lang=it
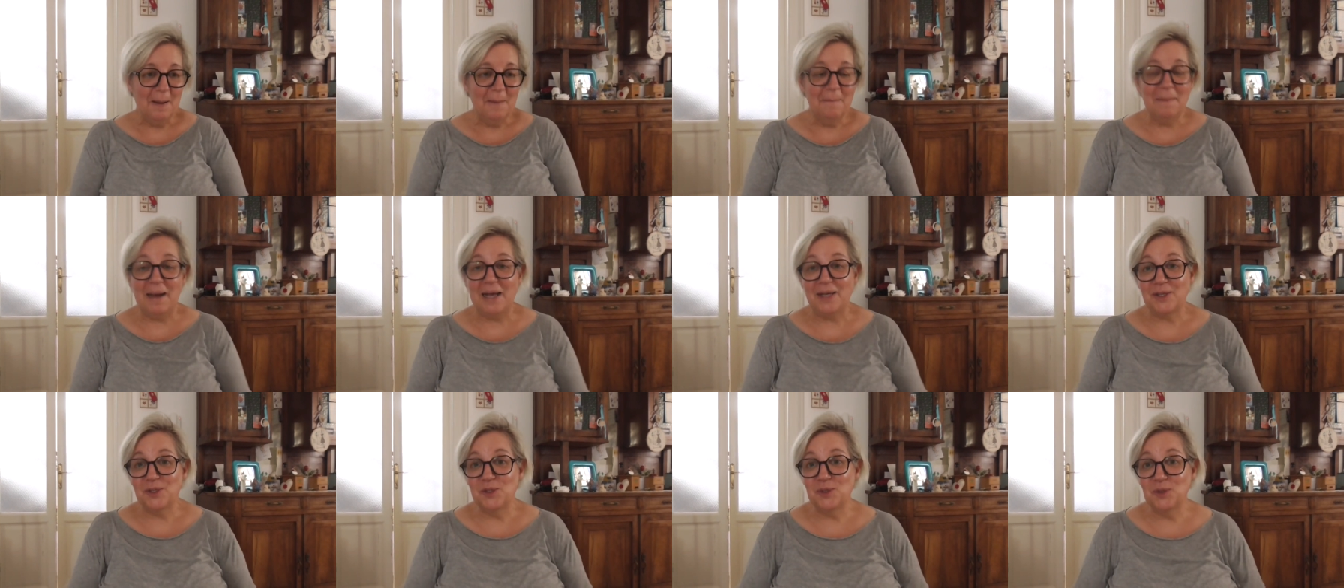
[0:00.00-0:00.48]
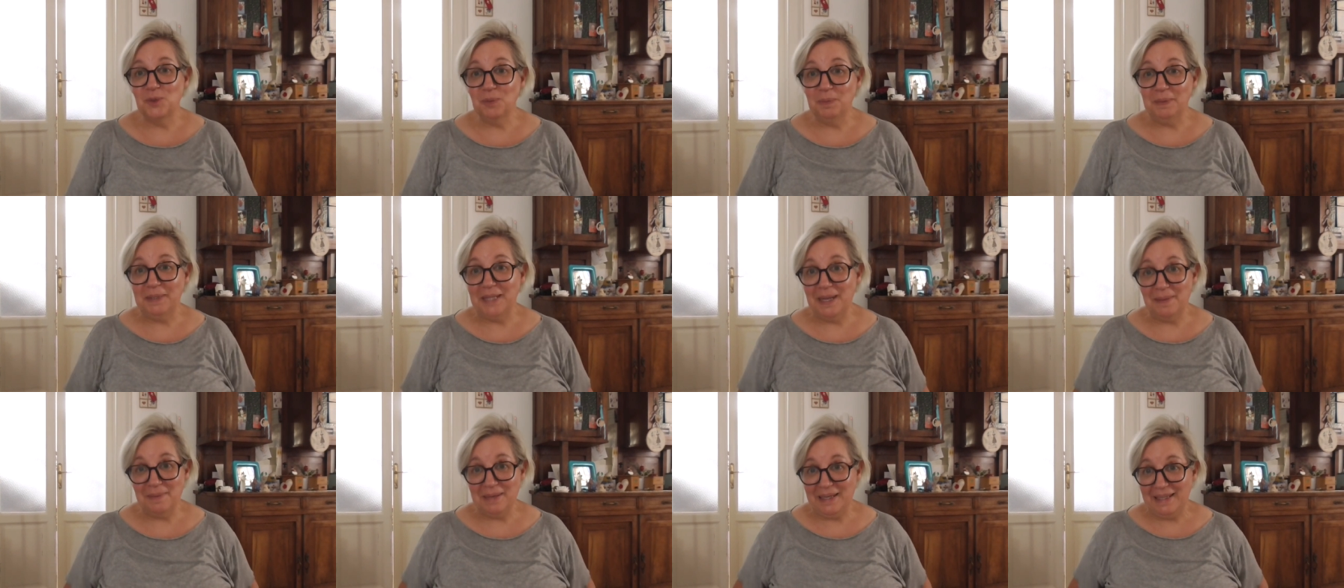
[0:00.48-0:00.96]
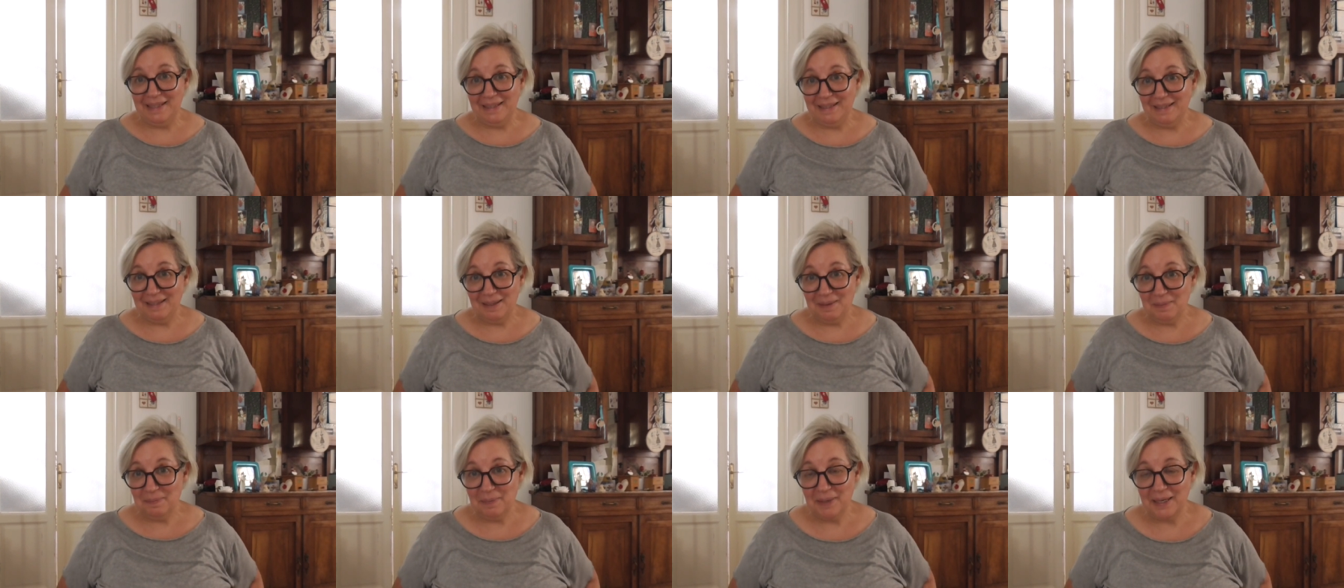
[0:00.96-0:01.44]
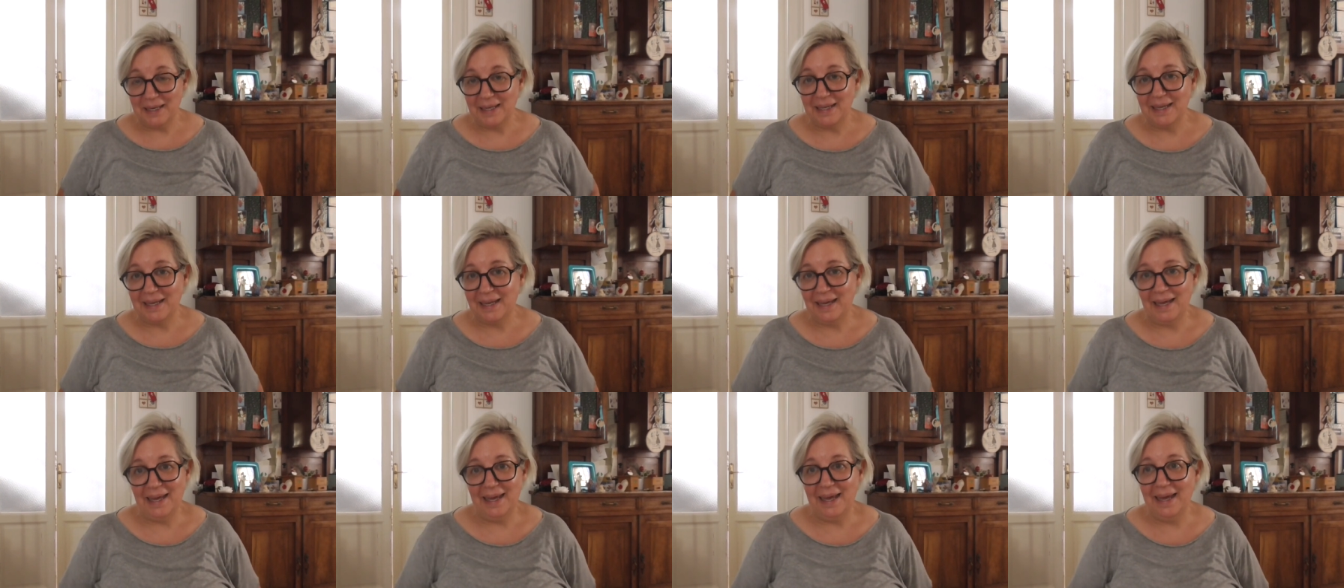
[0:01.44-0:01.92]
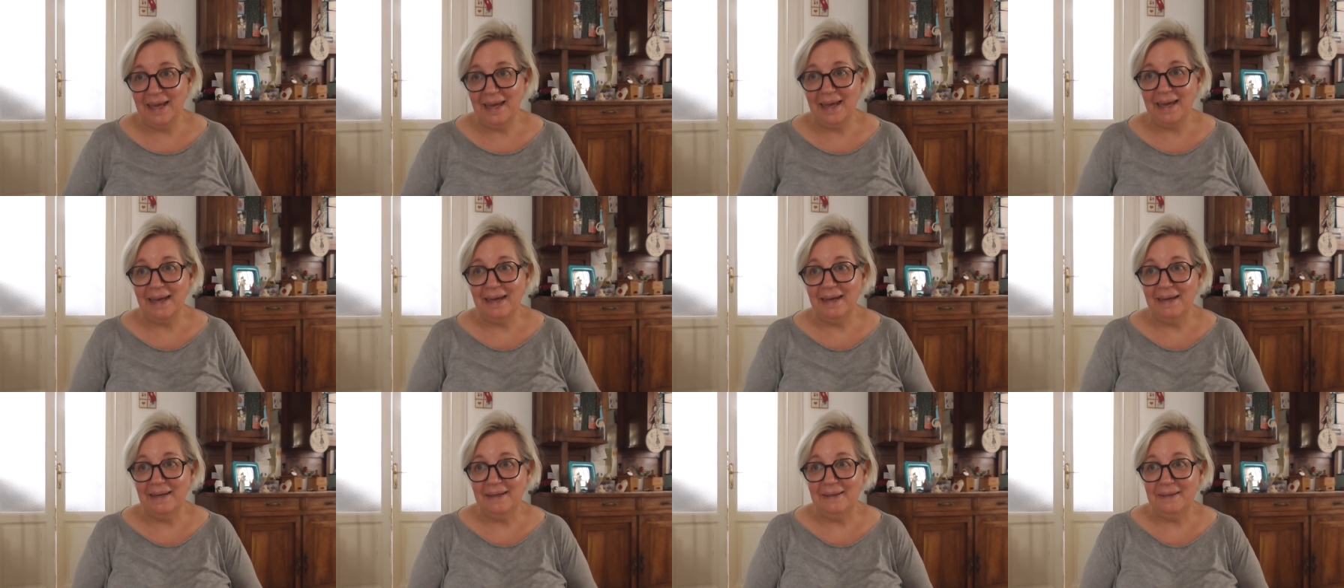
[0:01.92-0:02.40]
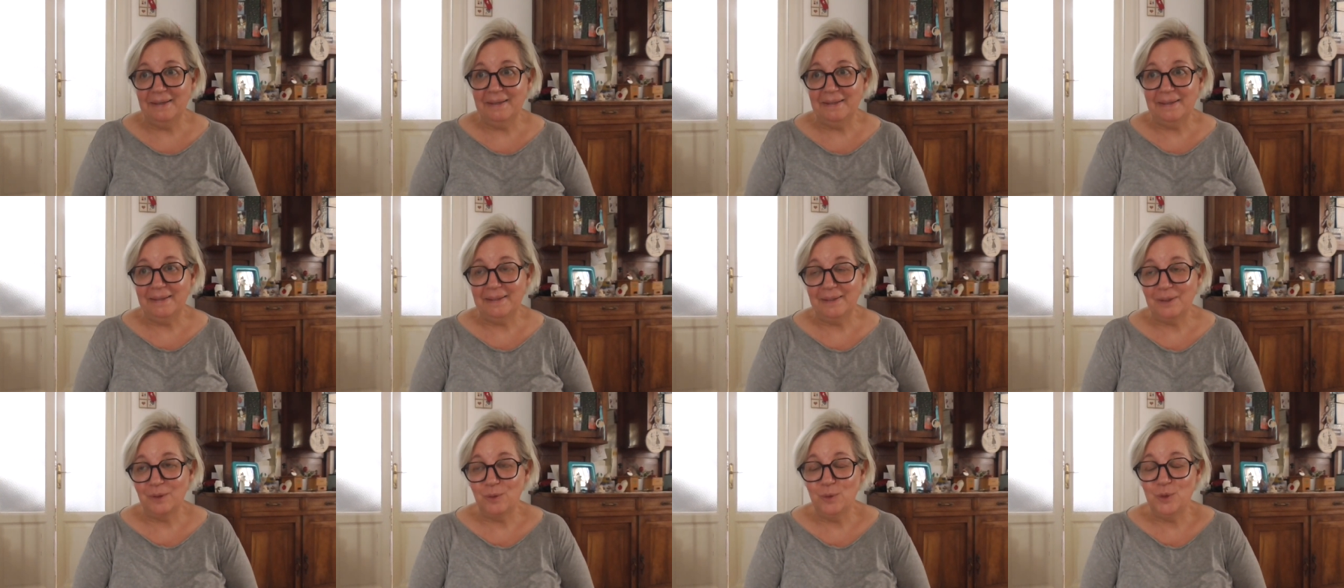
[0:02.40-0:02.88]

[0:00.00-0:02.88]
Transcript: Ma stupidamente perché eh,